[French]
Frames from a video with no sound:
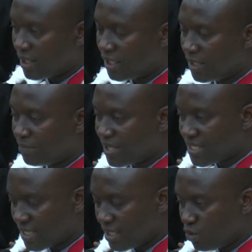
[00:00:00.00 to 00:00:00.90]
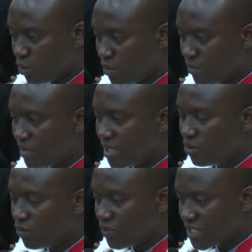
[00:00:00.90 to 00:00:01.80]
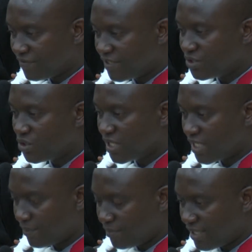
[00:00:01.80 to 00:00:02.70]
présent au moment où vous effectuez l'appel